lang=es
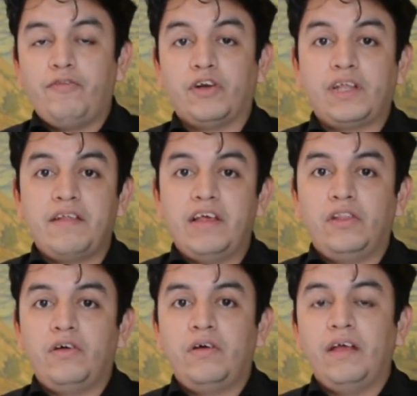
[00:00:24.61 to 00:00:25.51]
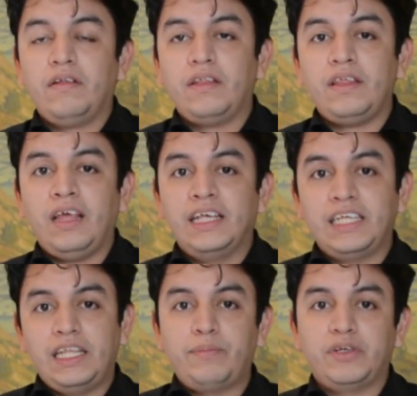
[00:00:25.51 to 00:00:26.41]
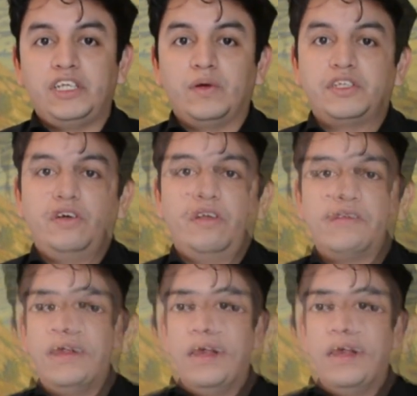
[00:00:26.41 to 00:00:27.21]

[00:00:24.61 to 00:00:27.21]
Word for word: fortaleciendo ese tipo de situaciones.